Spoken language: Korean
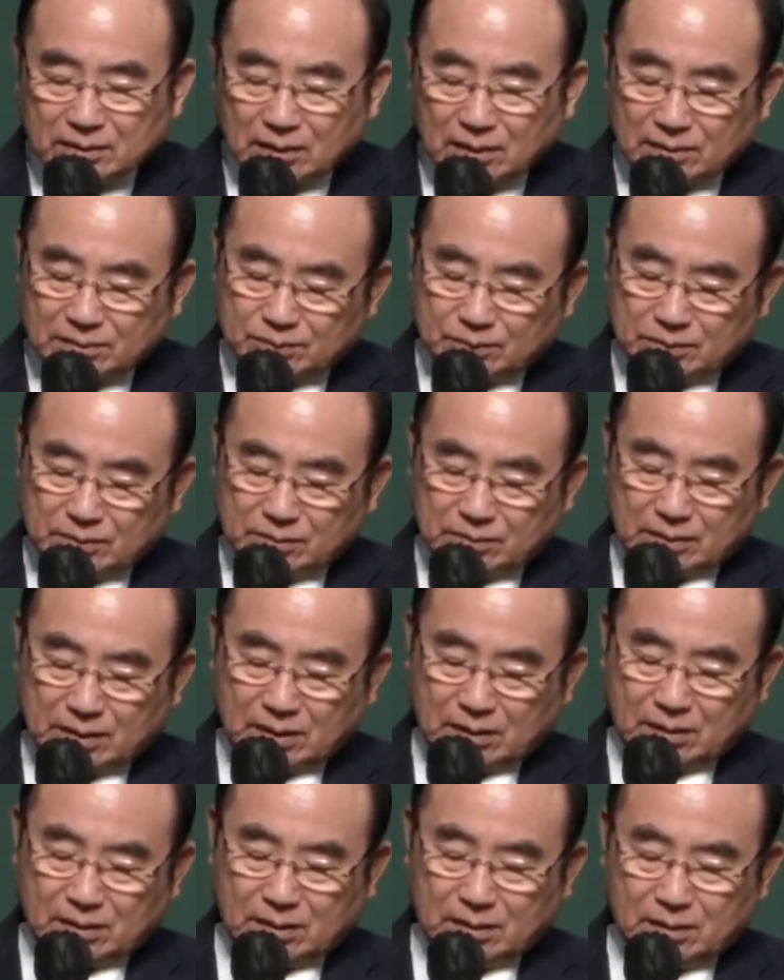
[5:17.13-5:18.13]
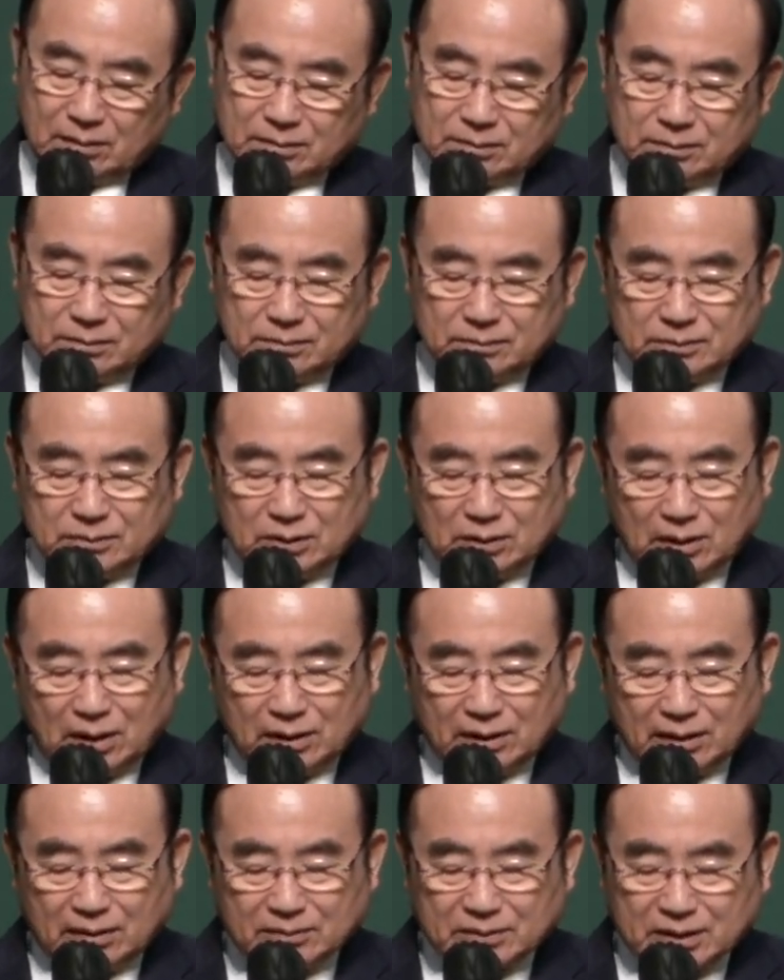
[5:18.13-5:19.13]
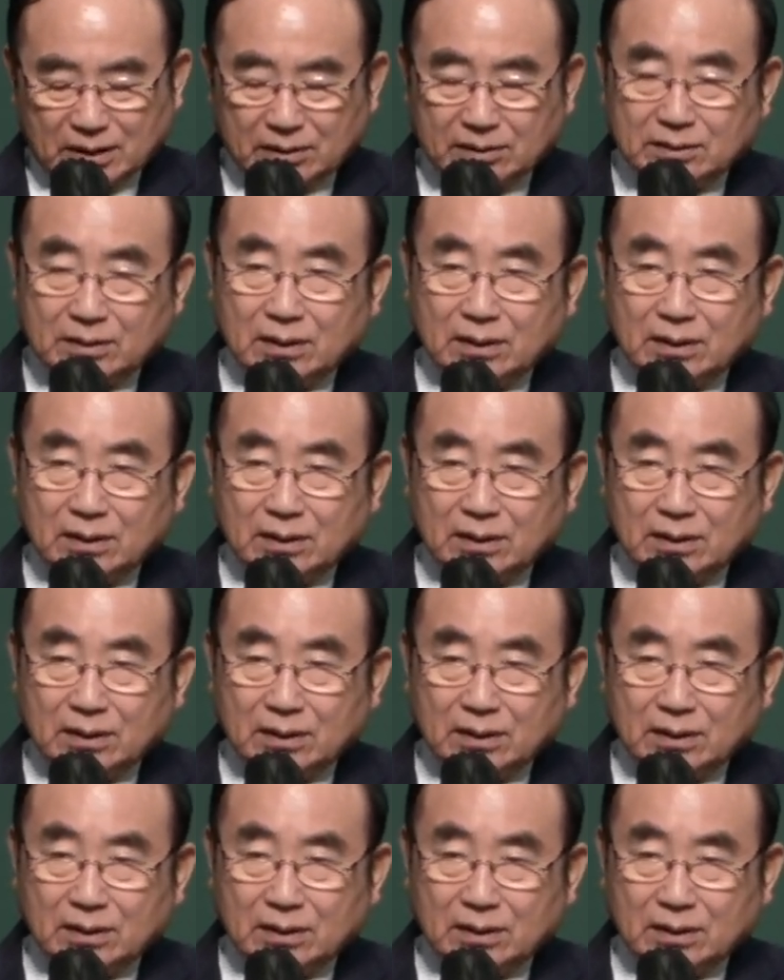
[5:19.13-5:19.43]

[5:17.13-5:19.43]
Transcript: 아니, 우리 내가 이제 하나님 자녀